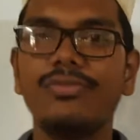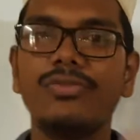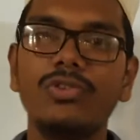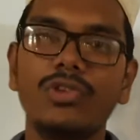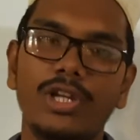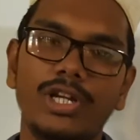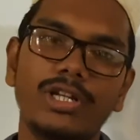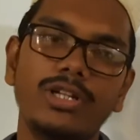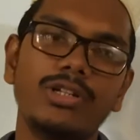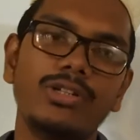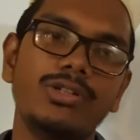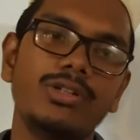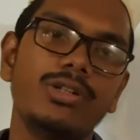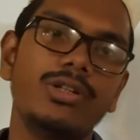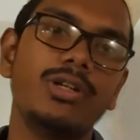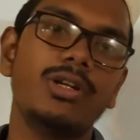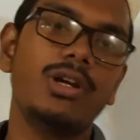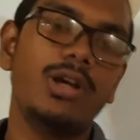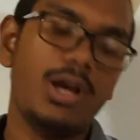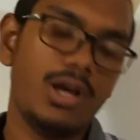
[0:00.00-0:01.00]
ফুলের
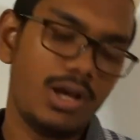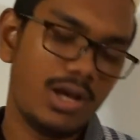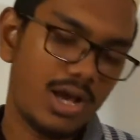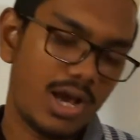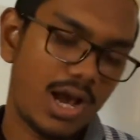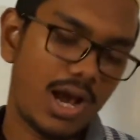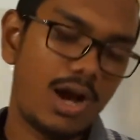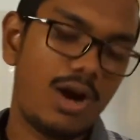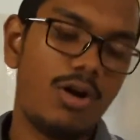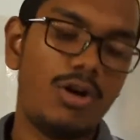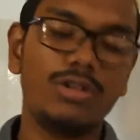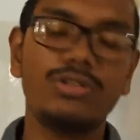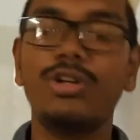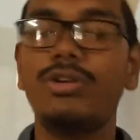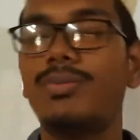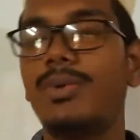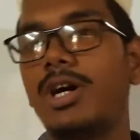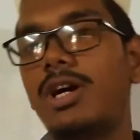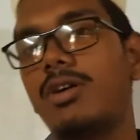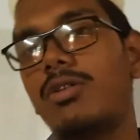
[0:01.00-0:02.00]

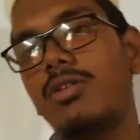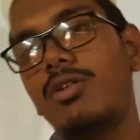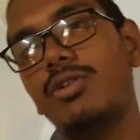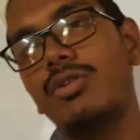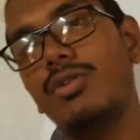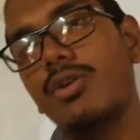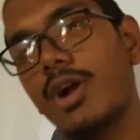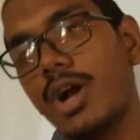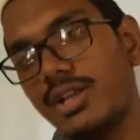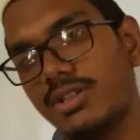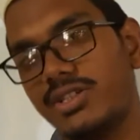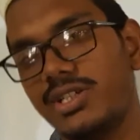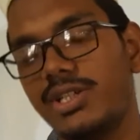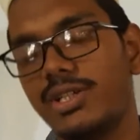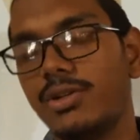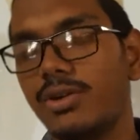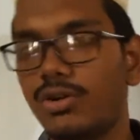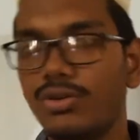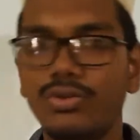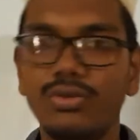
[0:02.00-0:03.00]
অথবা অন্য গাছের
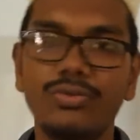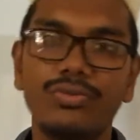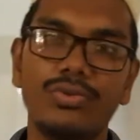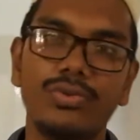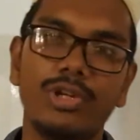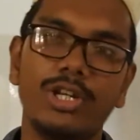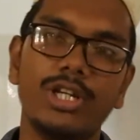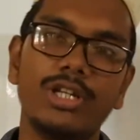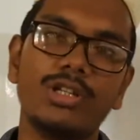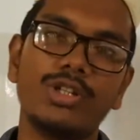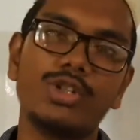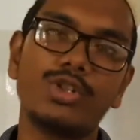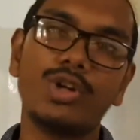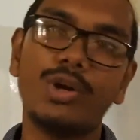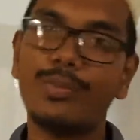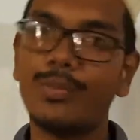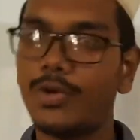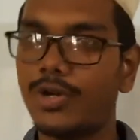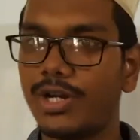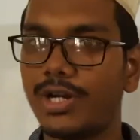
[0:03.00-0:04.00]
অন্য ফুলের
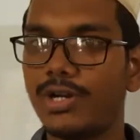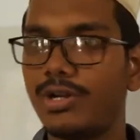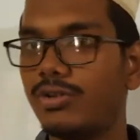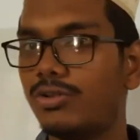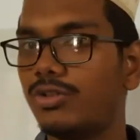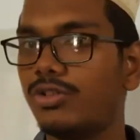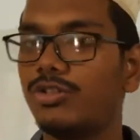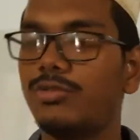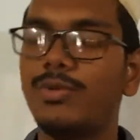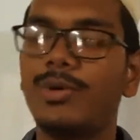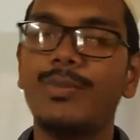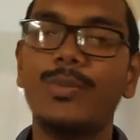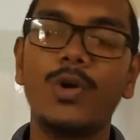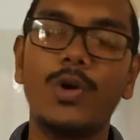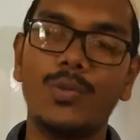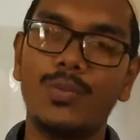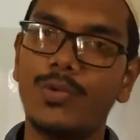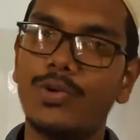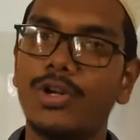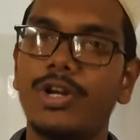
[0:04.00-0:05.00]
স্বপরাগায়ন অথবা
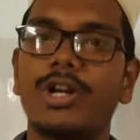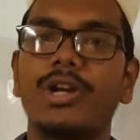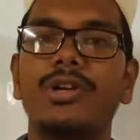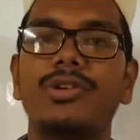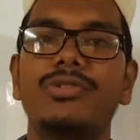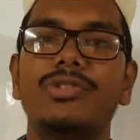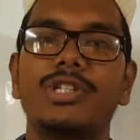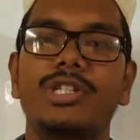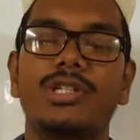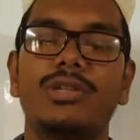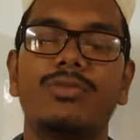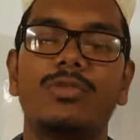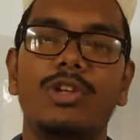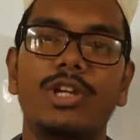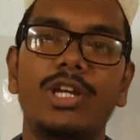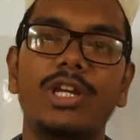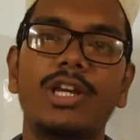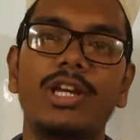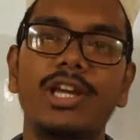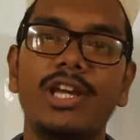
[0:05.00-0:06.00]
পরপরাগায়ন যেটা
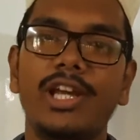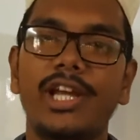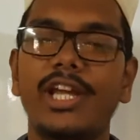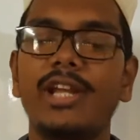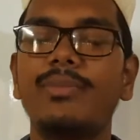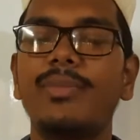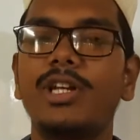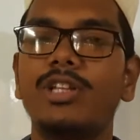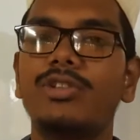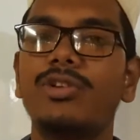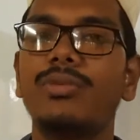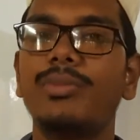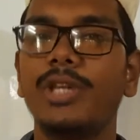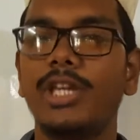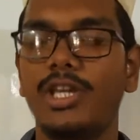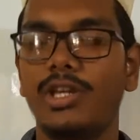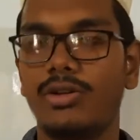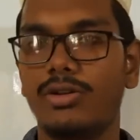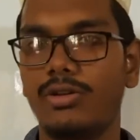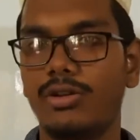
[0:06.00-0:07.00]
বলে এর মাধ্যমে
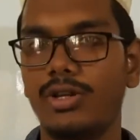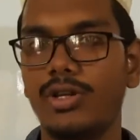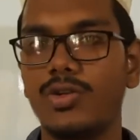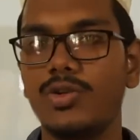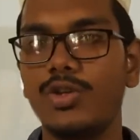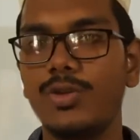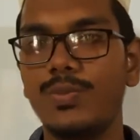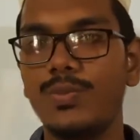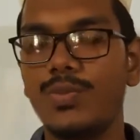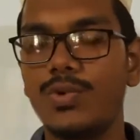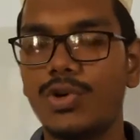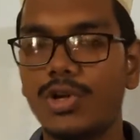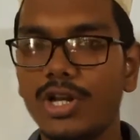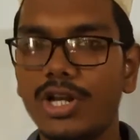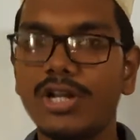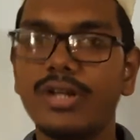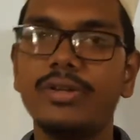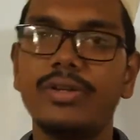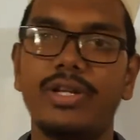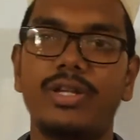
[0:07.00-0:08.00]
কি হয় ওই
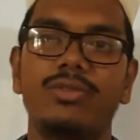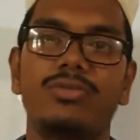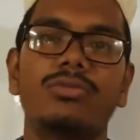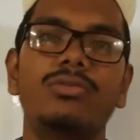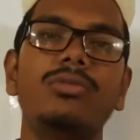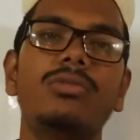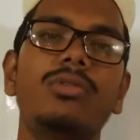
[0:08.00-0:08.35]
পরাগ রেণু